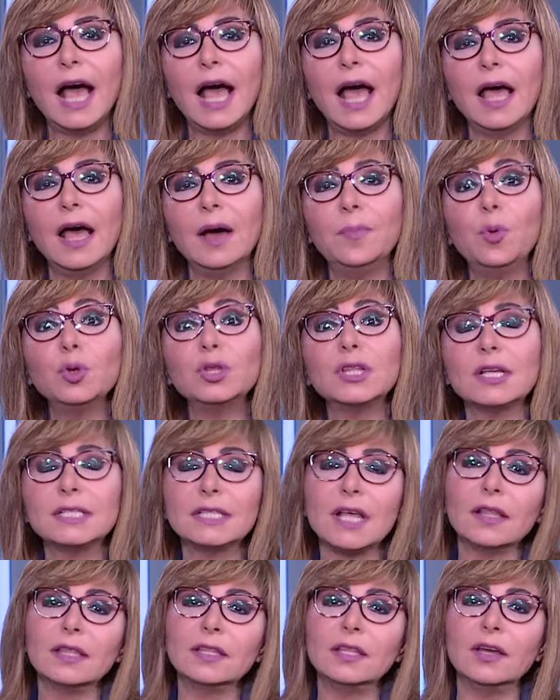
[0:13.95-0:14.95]
آه،
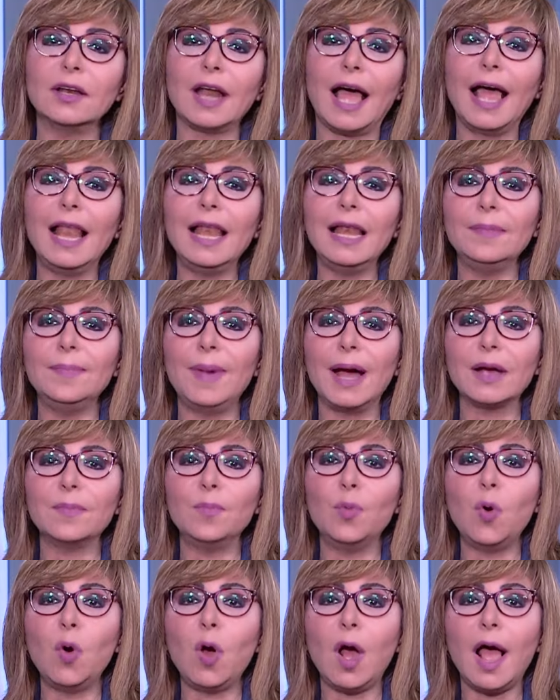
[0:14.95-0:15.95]
متصدر
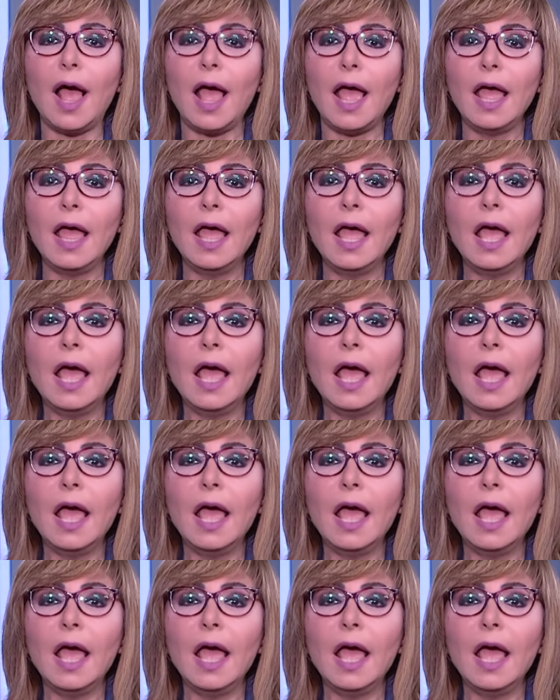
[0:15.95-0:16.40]
المجموعه